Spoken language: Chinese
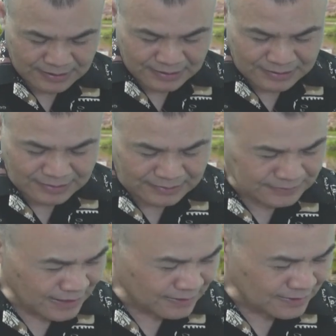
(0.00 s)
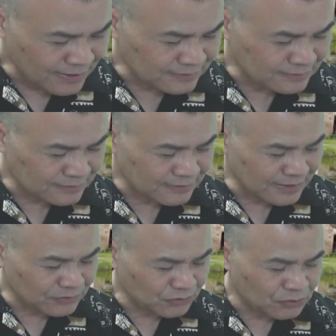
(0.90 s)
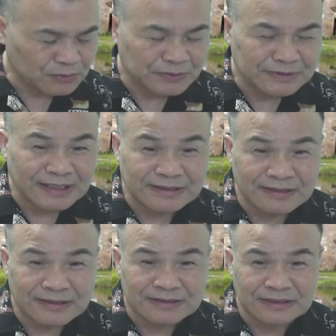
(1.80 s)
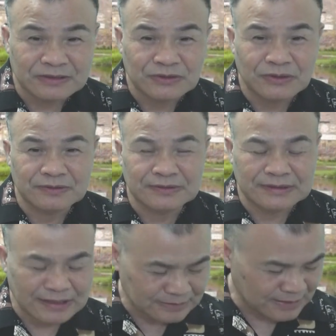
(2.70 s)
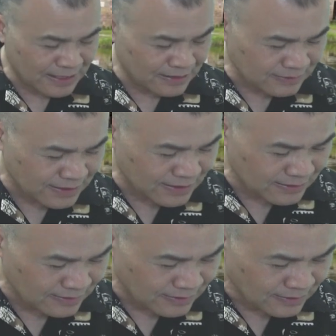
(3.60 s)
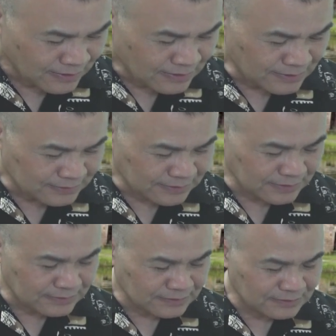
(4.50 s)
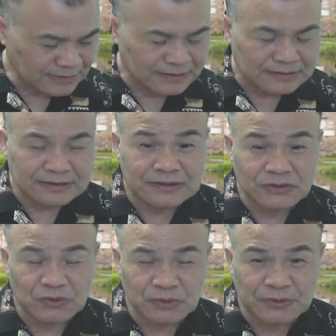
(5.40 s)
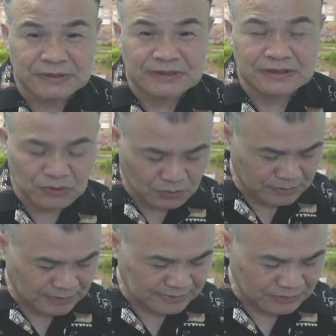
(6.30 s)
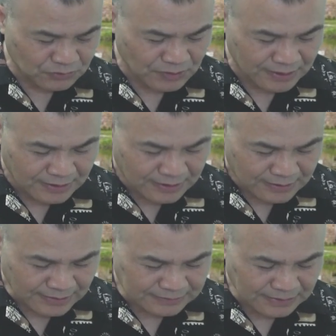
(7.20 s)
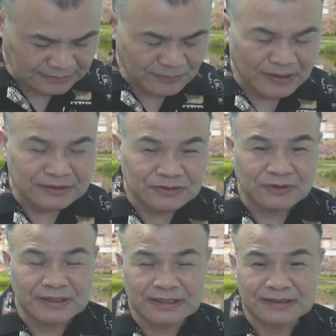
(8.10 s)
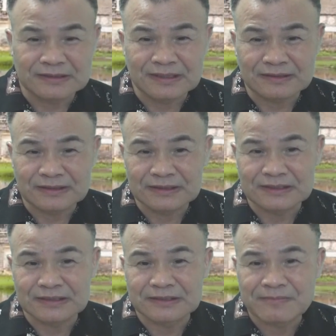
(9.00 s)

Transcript: 呃，查看连注三年的轻重，再查看呢，呃，这个日夜世俗世柱的兴衰，那这样的话就可以知道得失。